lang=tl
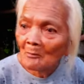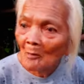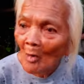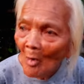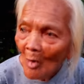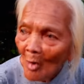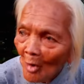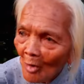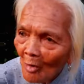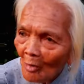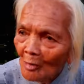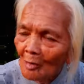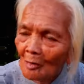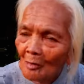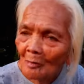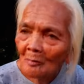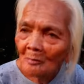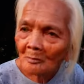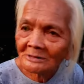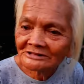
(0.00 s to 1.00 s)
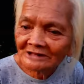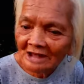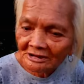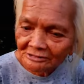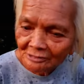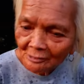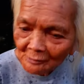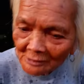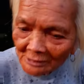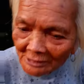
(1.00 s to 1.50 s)
mo, mataas
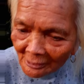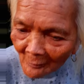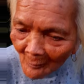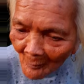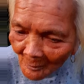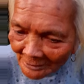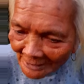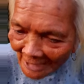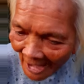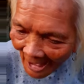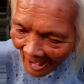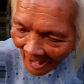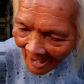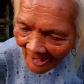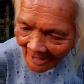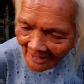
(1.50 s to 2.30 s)
yung ilong niya.